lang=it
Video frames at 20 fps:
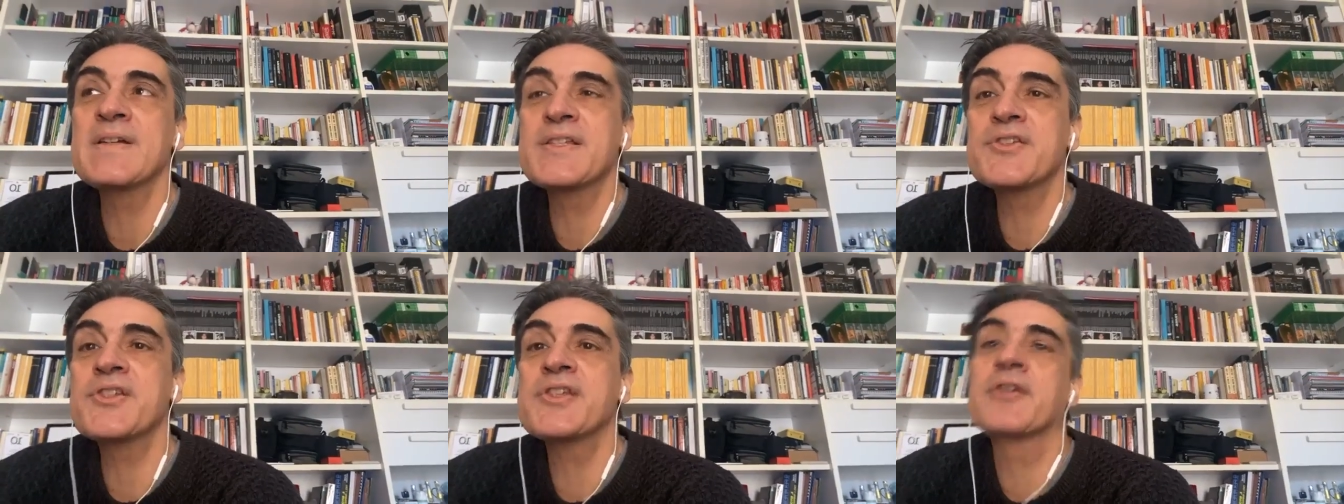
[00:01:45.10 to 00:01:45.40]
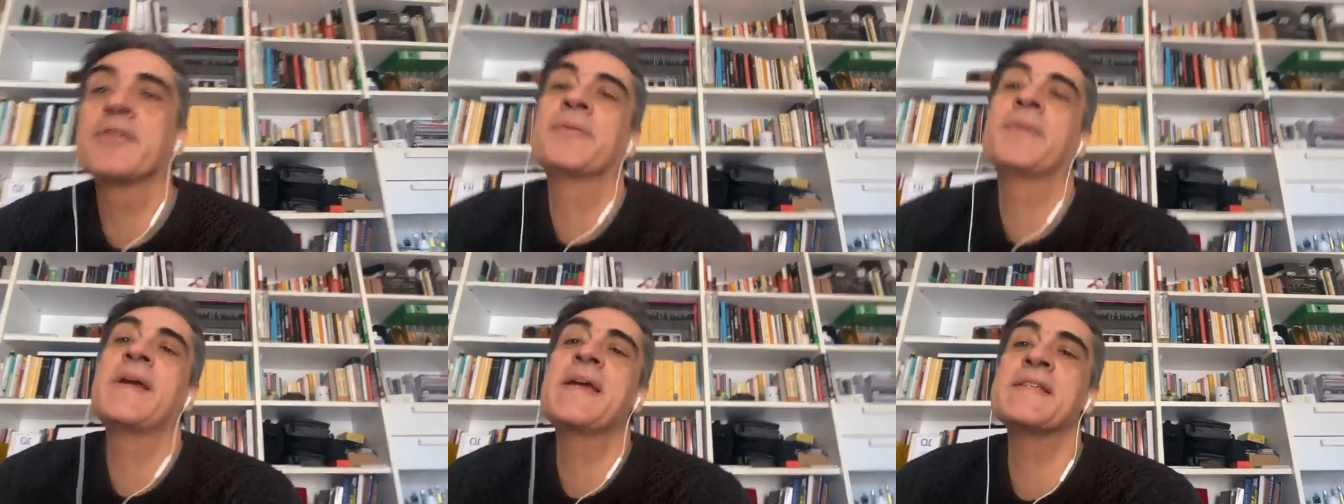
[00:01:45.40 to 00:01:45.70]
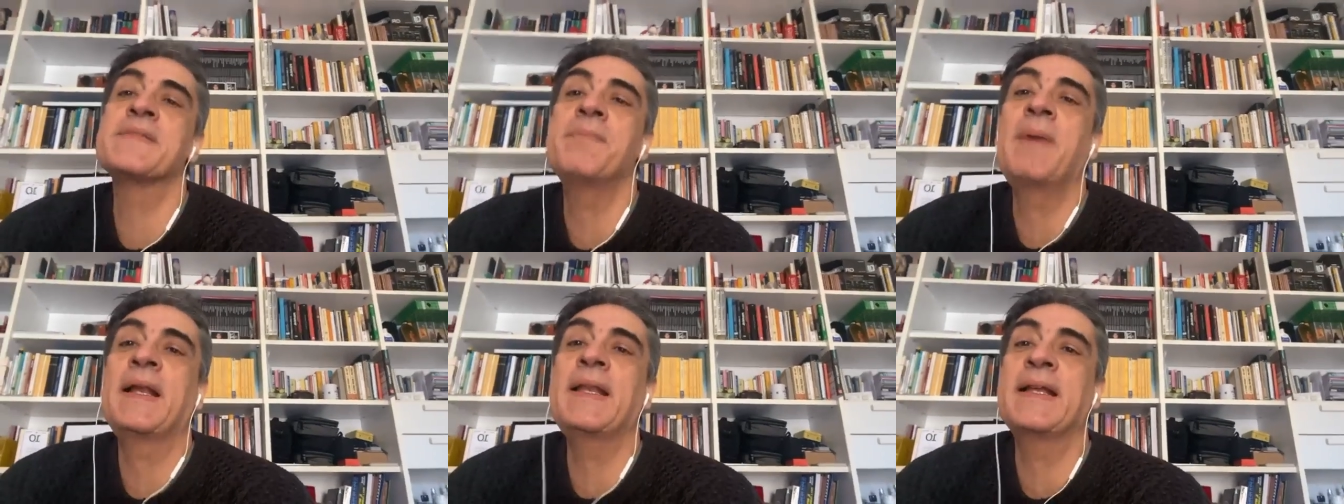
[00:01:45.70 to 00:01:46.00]
questo secondo me
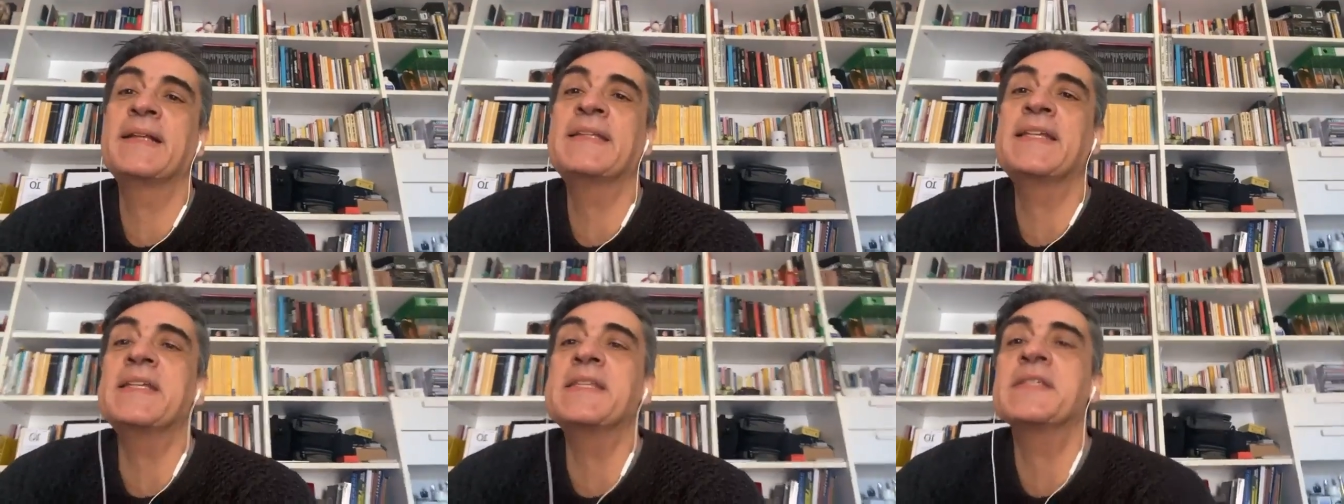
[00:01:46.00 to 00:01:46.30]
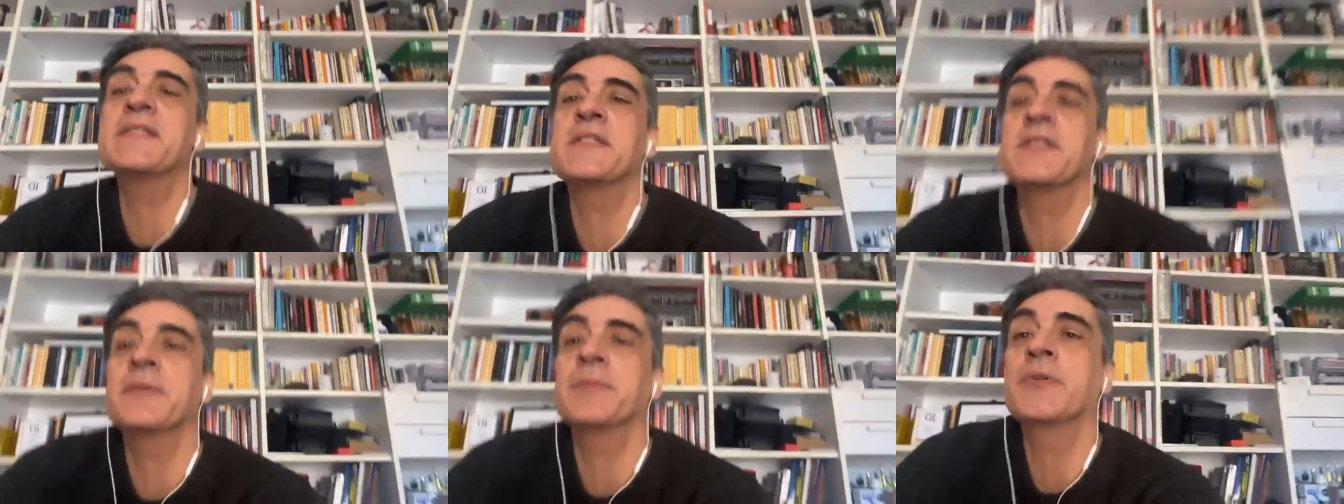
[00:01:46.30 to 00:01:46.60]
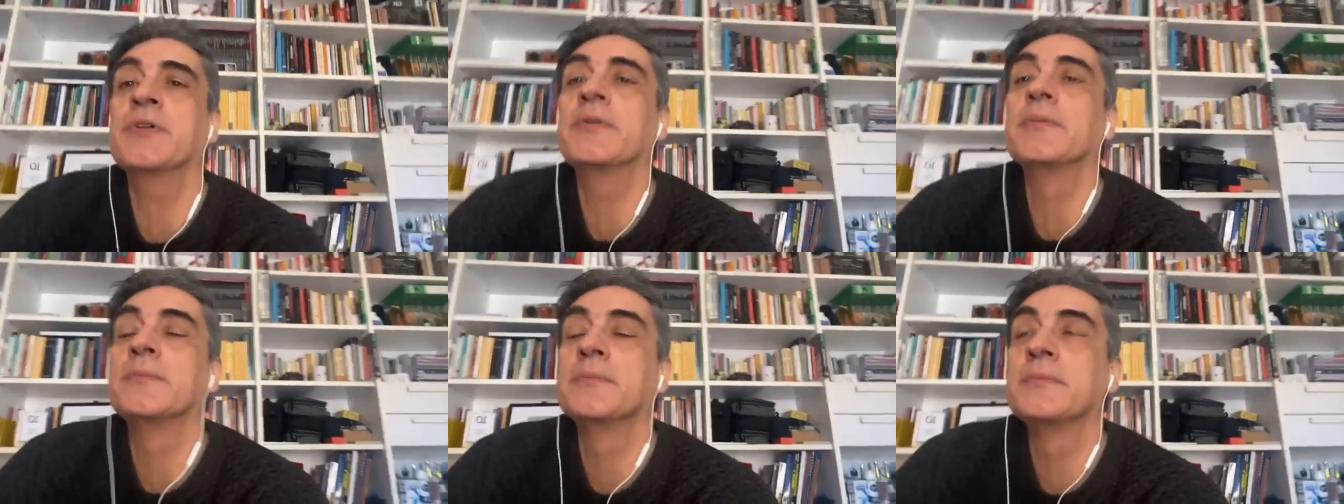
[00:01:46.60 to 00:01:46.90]
è
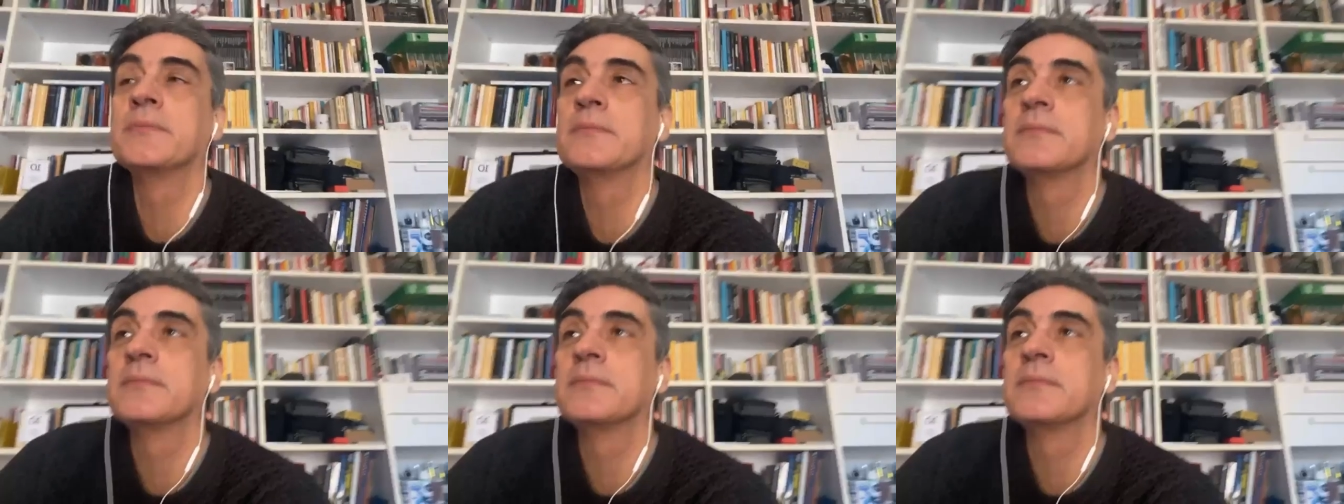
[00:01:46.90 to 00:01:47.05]
sbagliatissimo,